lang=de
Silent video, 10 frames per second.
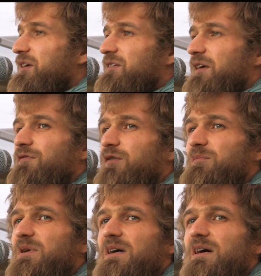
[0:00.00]
die Idee von
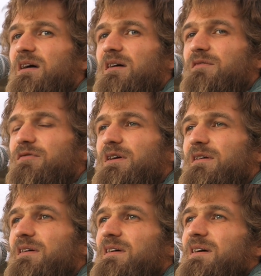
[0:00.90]
mir,
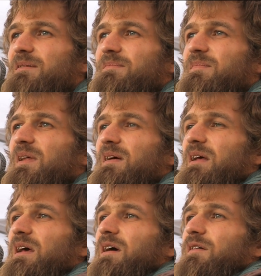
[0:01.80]
irgendwie ähm,
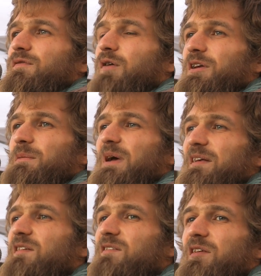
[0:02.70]
vor den
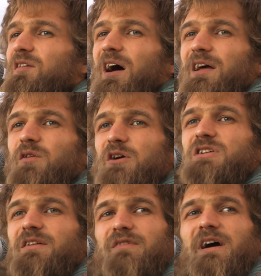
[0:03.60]
Pressezentralen
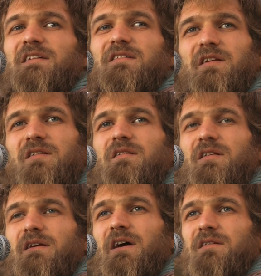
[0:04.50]
deutschlandweit
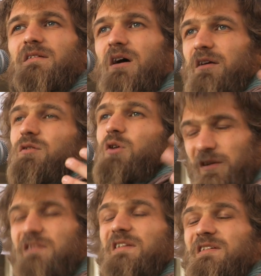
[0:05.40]
zentriert, also
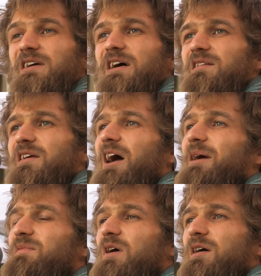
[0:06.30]
konzentriert an
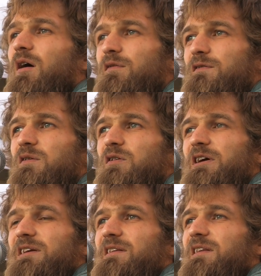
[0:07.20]
einem Tag
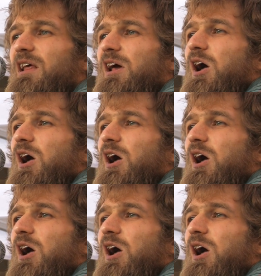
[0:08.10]
aufzutreten